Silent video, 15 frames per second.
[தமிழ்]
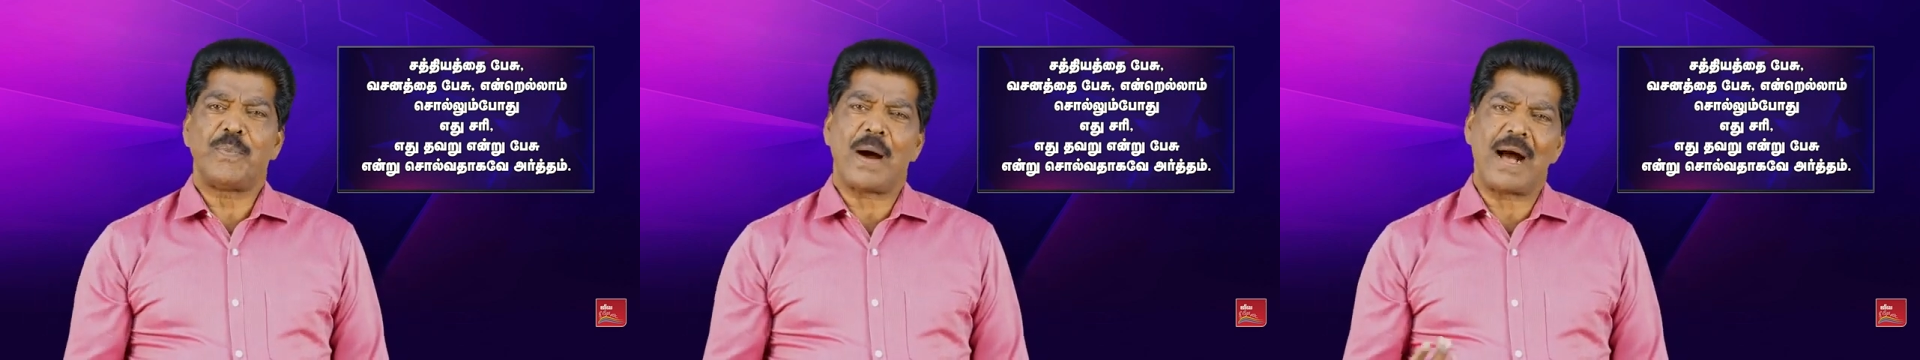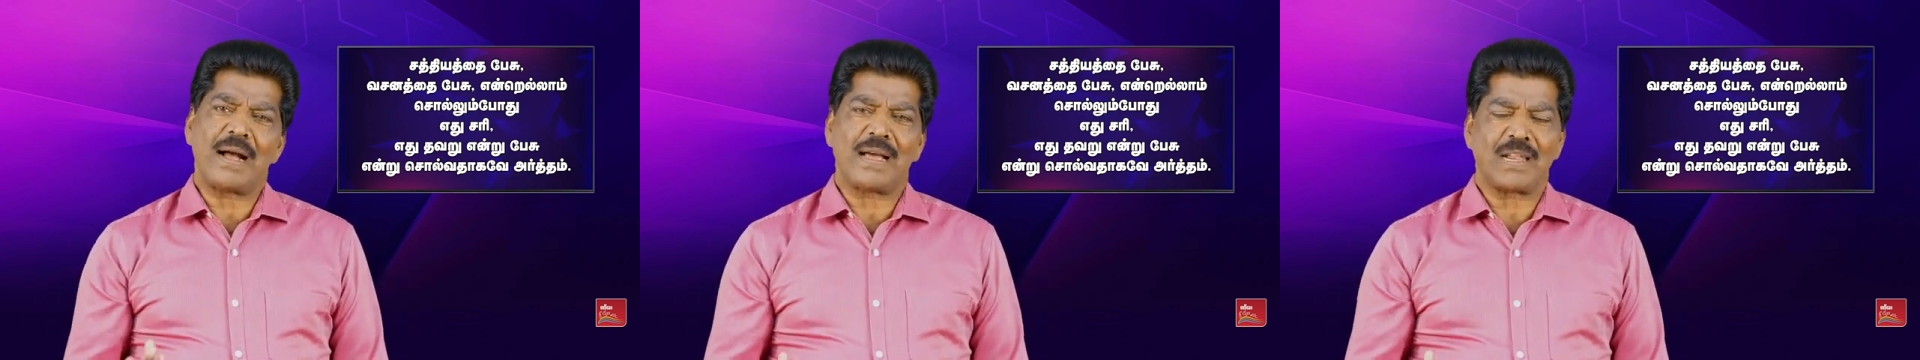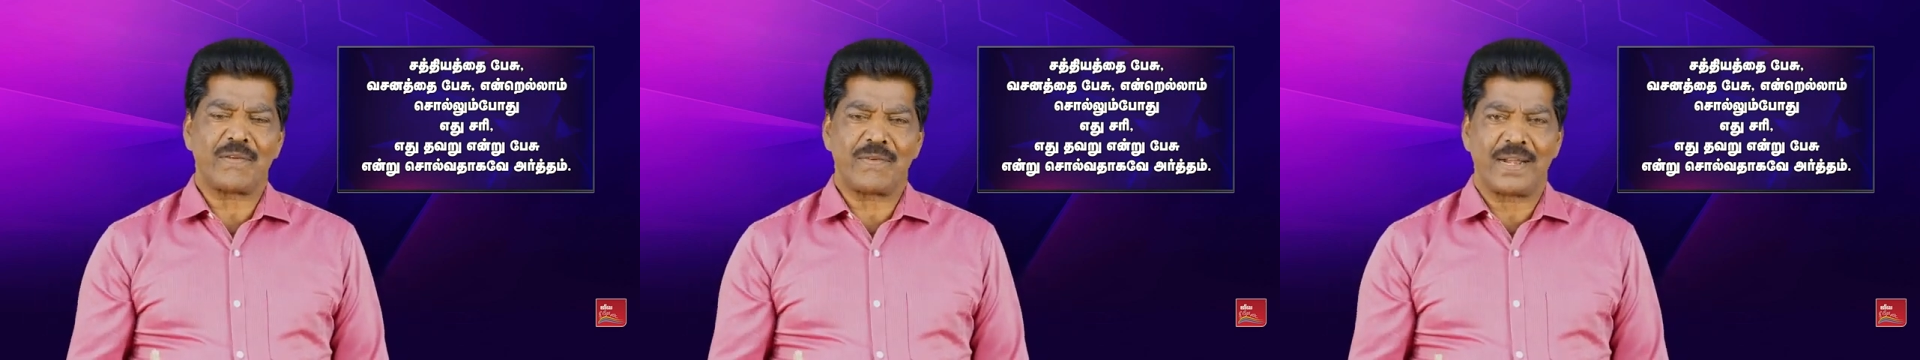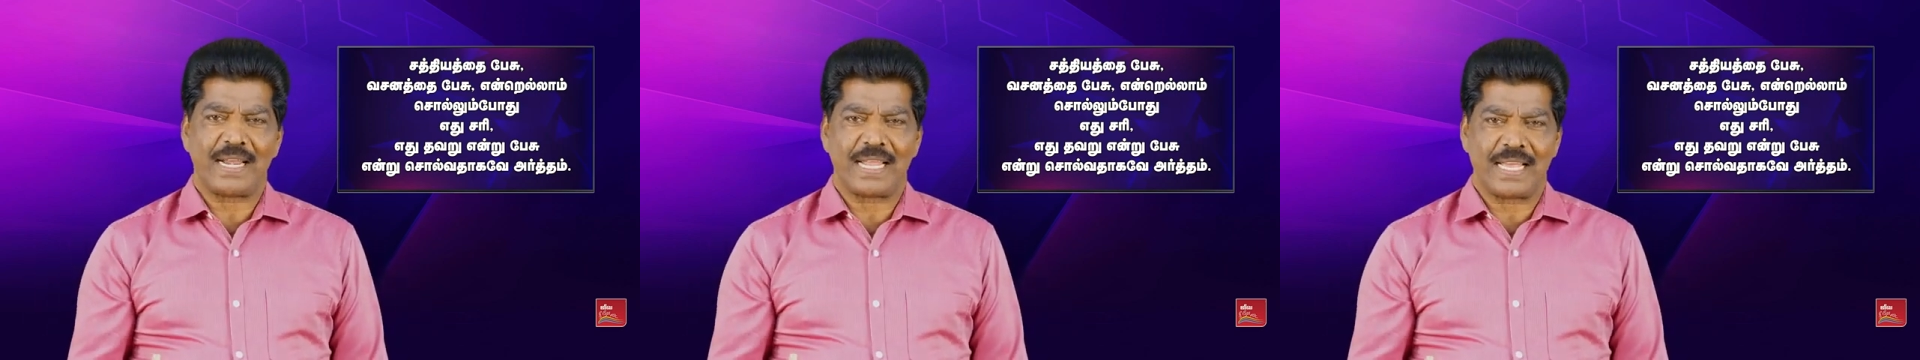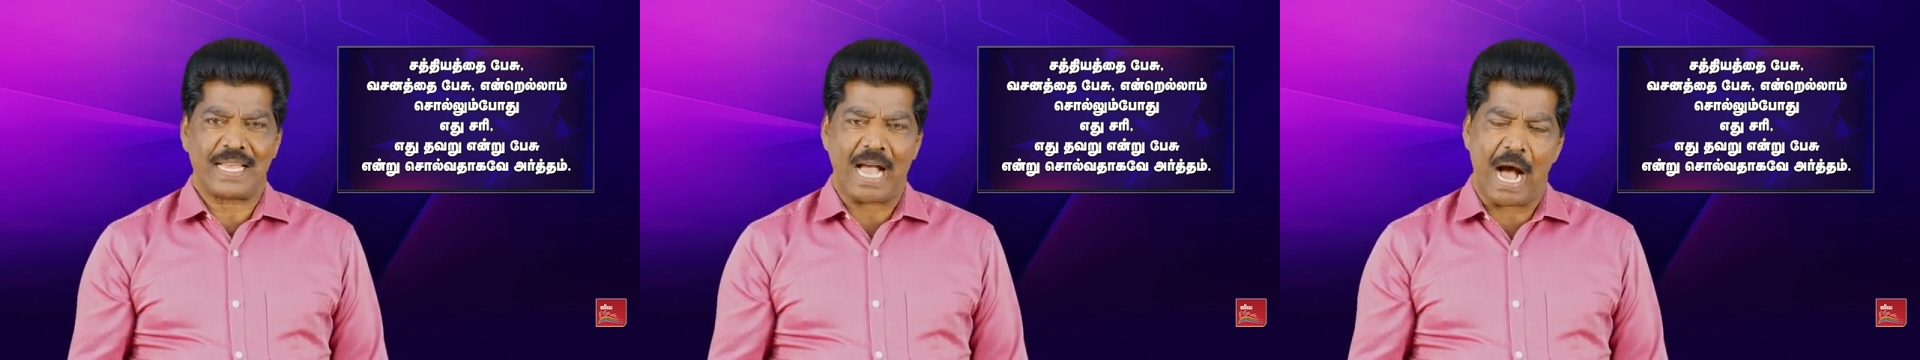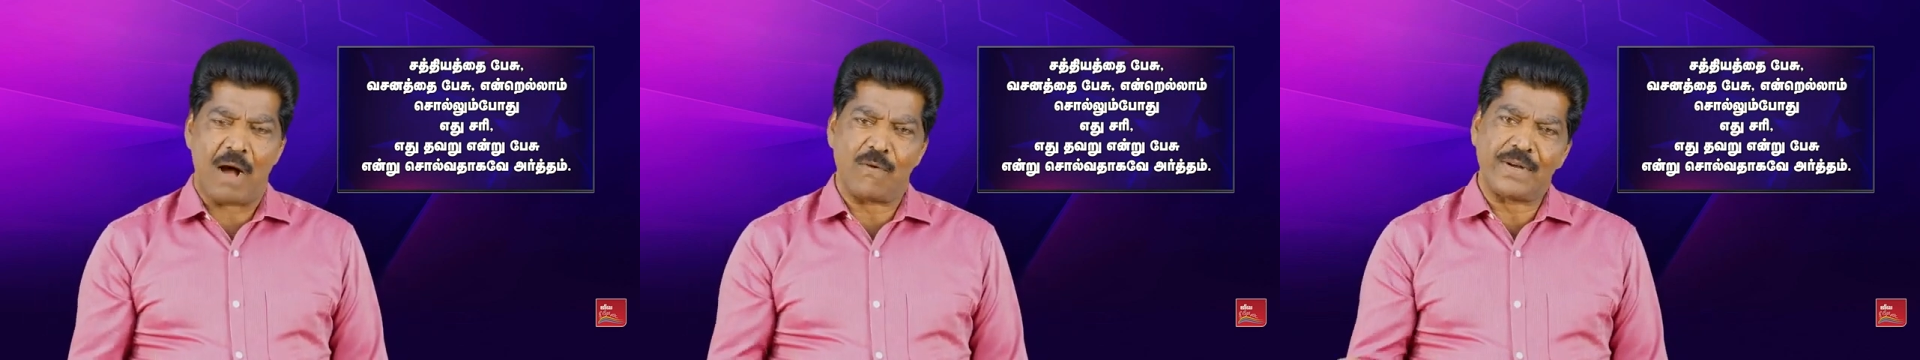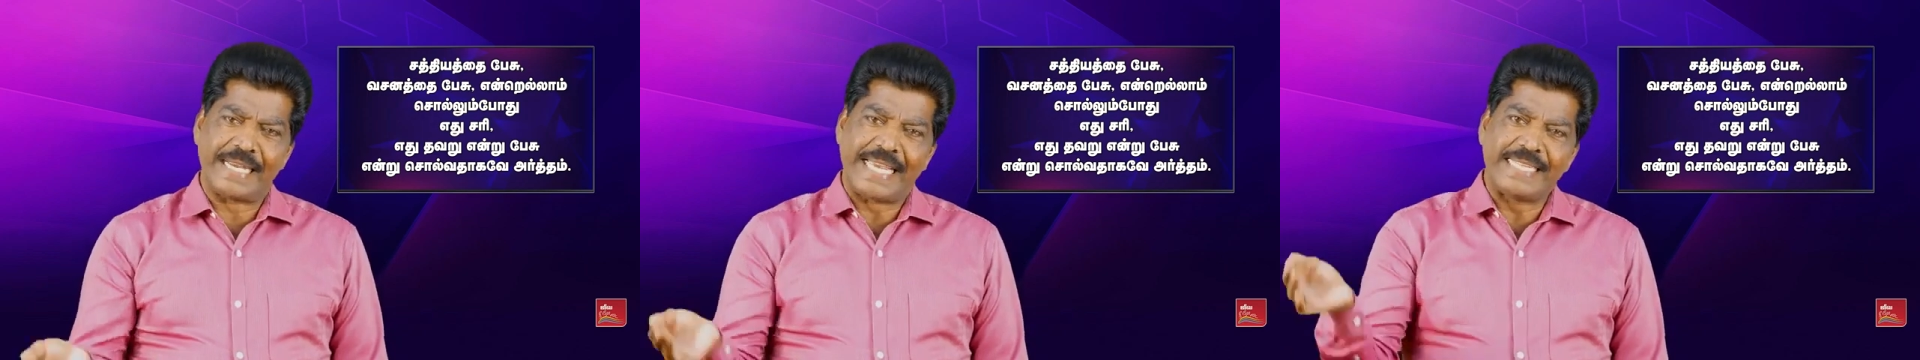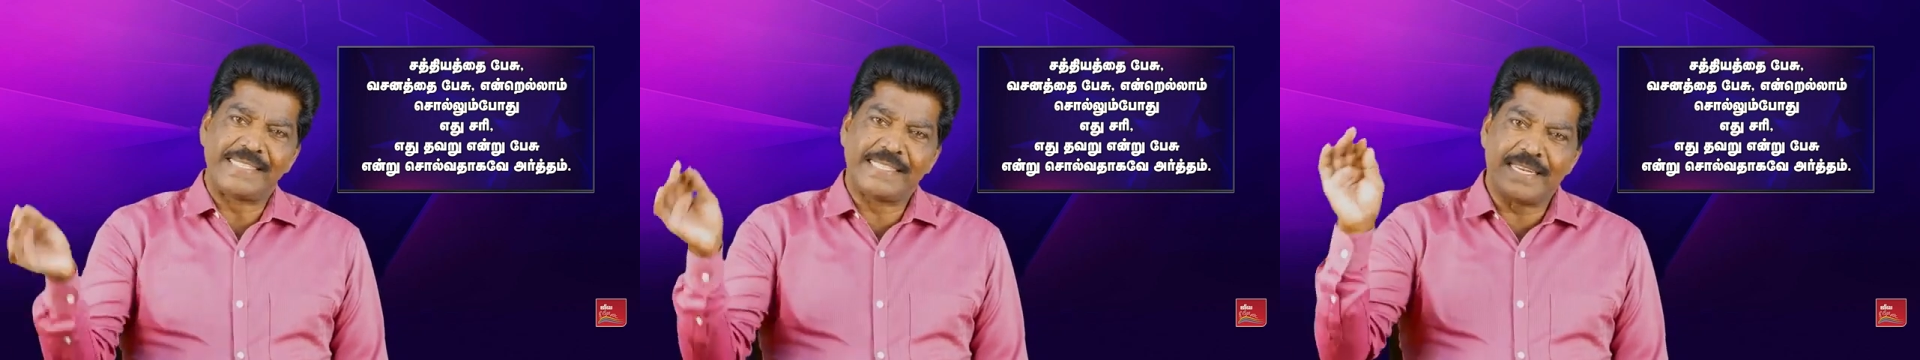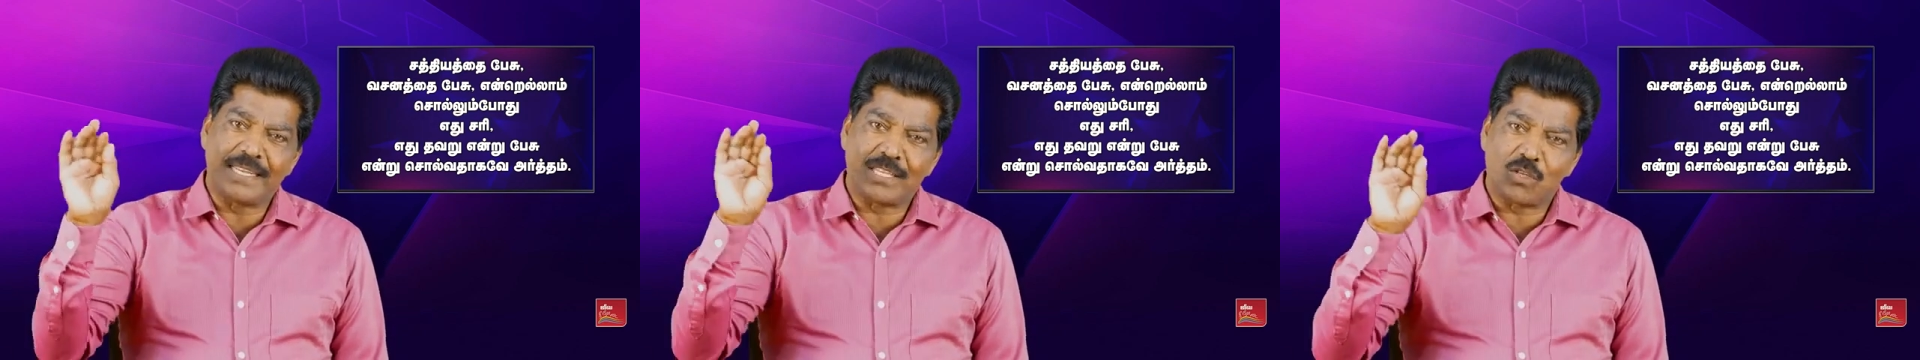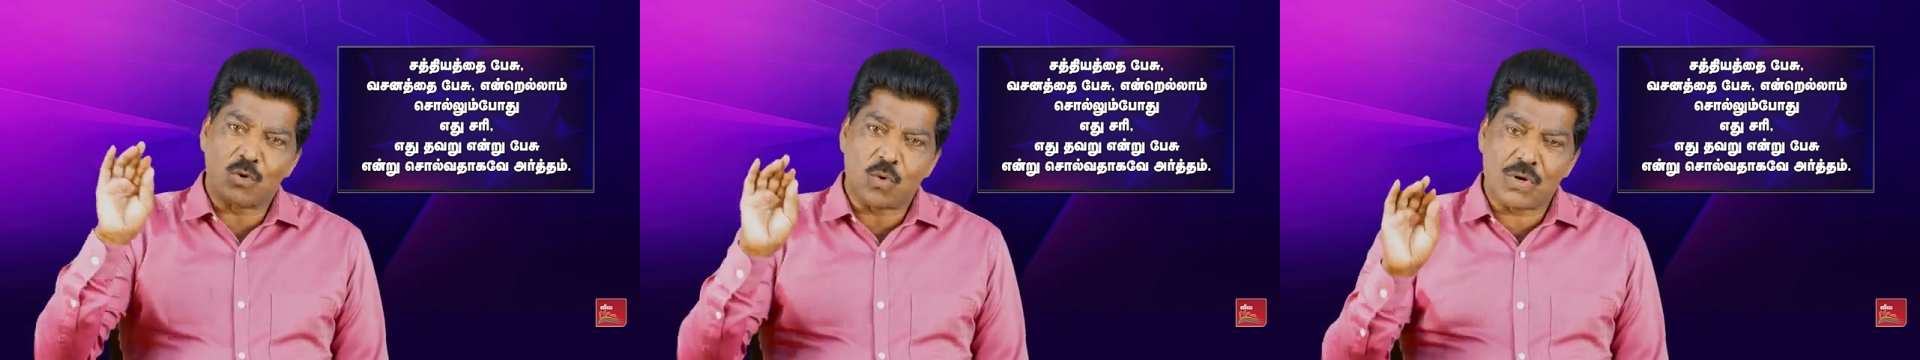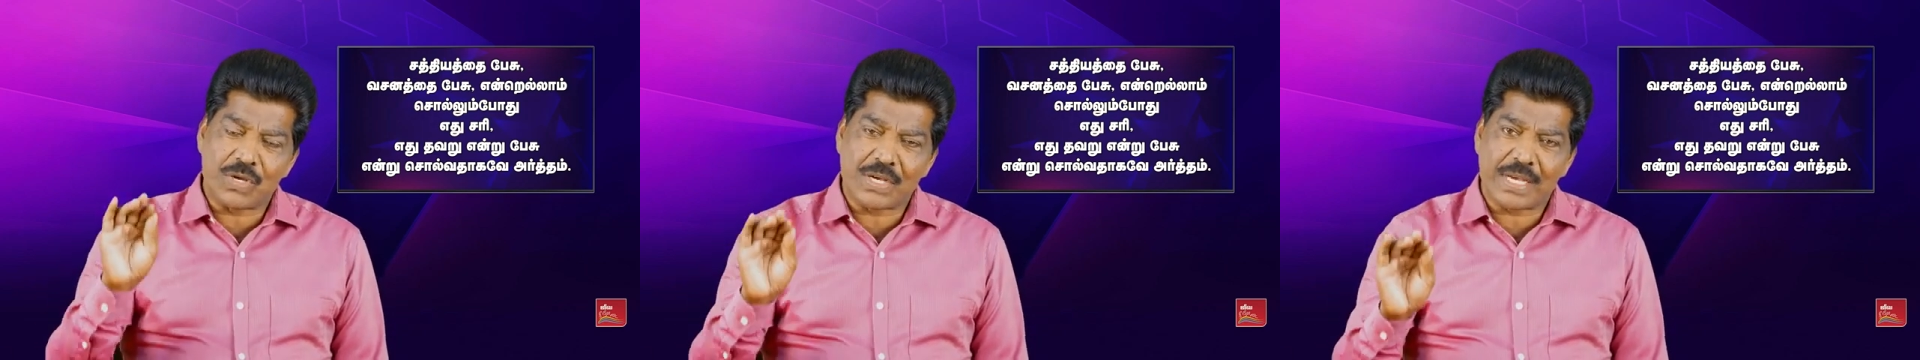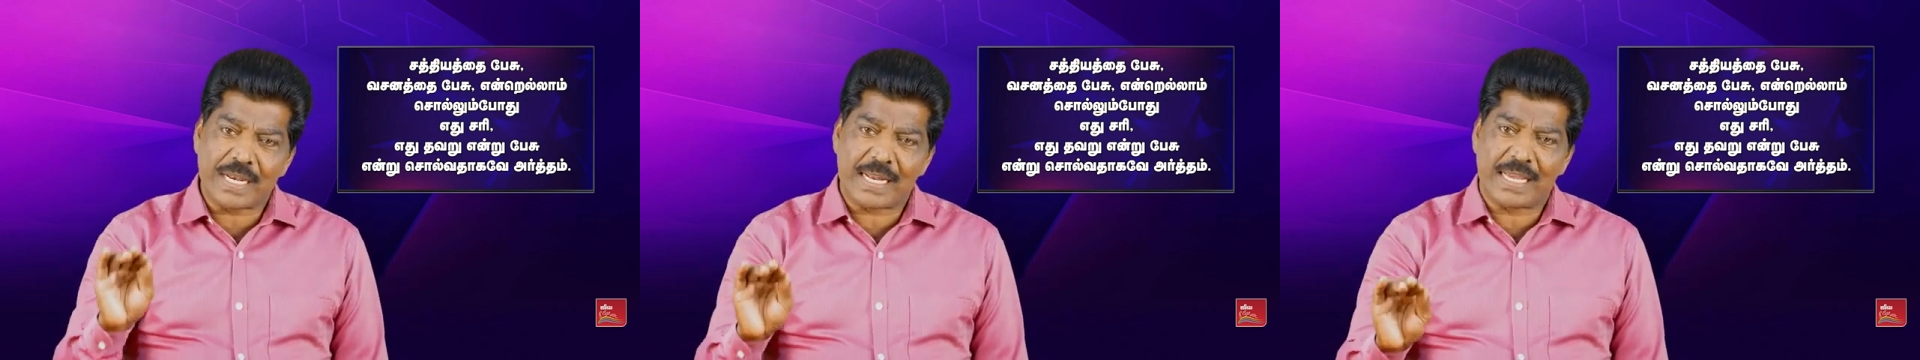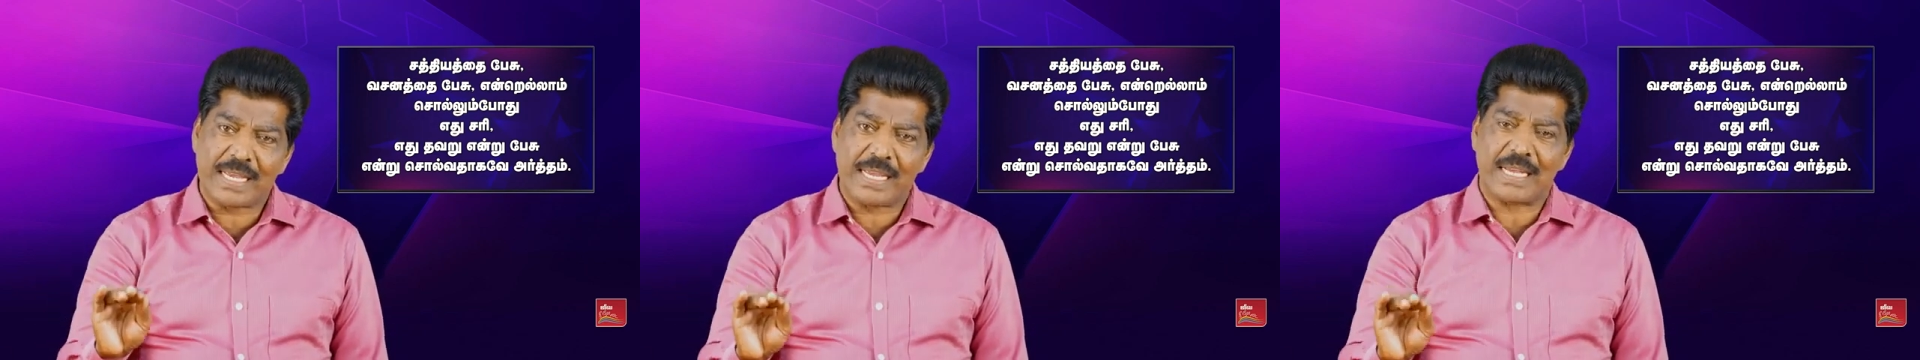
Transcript: பார்க்குறவரில் அவங்க எச்சரித்து கொடுக்குற